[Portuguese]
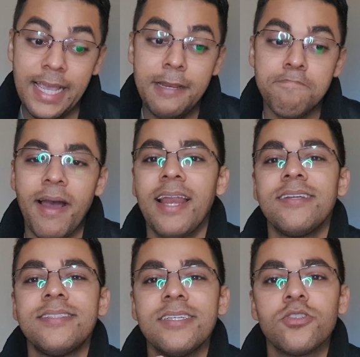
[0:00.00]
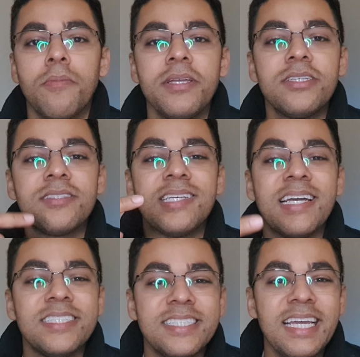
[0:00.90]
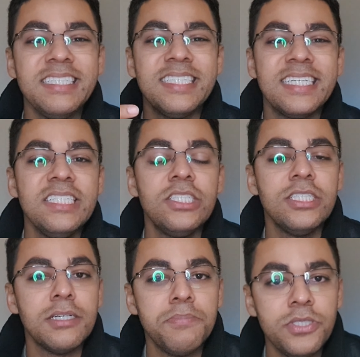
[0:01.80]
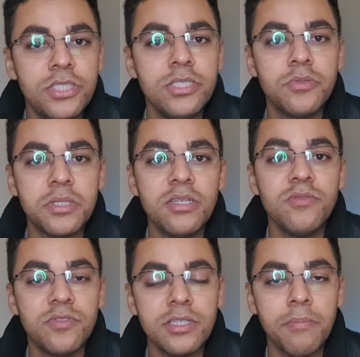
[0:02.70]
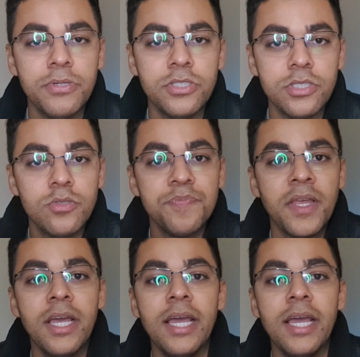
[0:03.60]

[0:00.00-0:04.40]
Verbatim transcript: ele para de ser somente esse agente que tira pedido, que envia pedido,